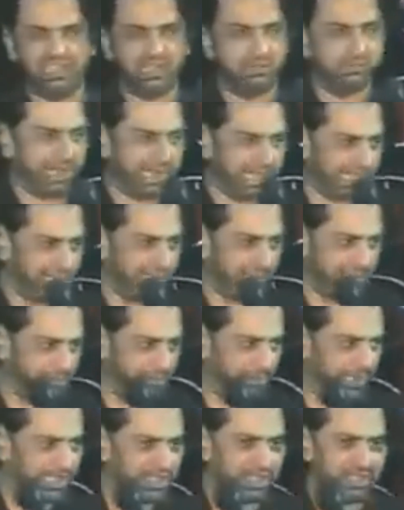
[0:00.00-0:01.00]
हमारे
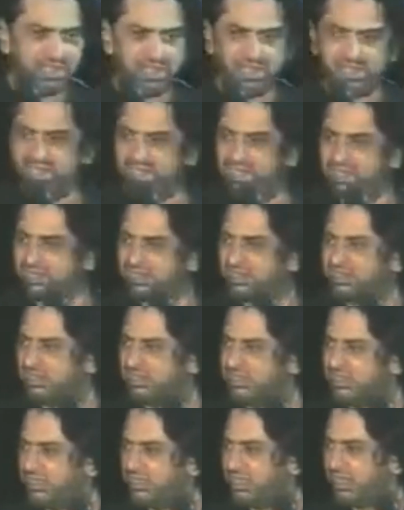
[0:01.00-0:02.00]
घरों में
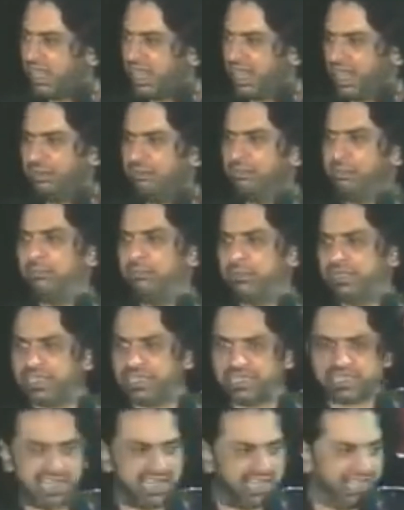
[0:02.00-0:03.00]
आल मोहम्मद
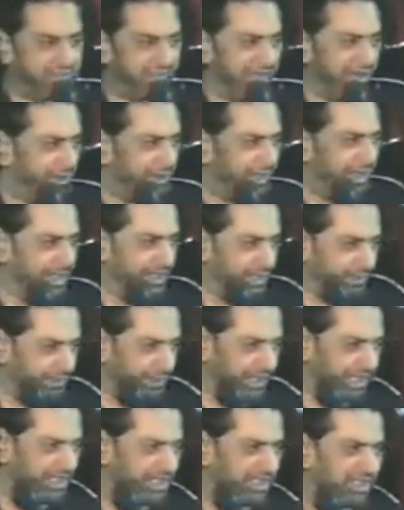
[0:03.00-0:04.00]
के चाहने वालों के घरों
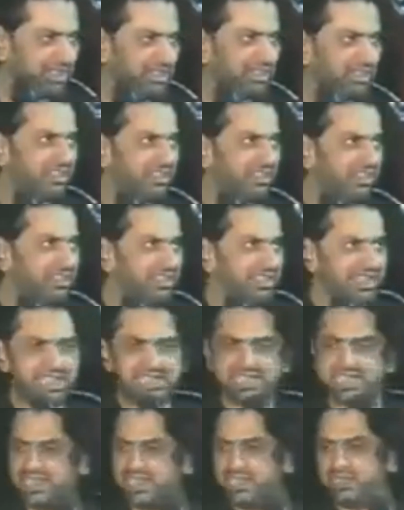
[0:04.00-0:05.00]
में
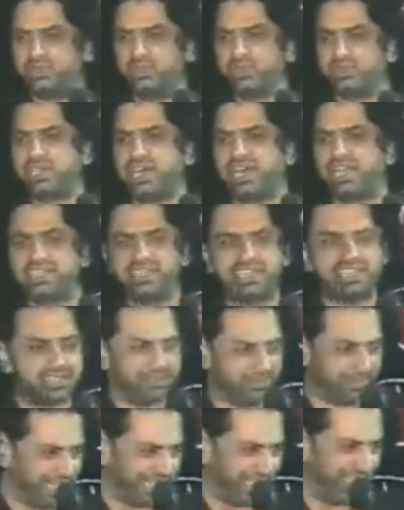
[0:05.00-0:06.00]
इस ईद को सादगी
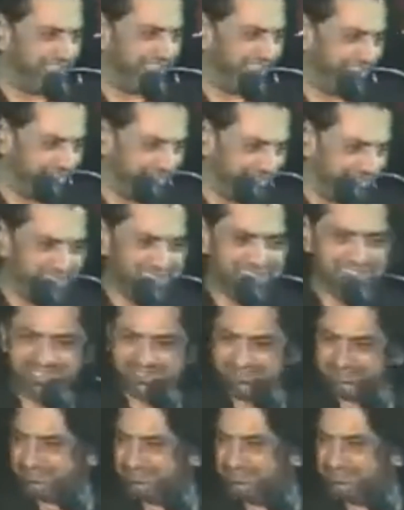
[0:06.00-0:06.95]
से मनाने का रिवाज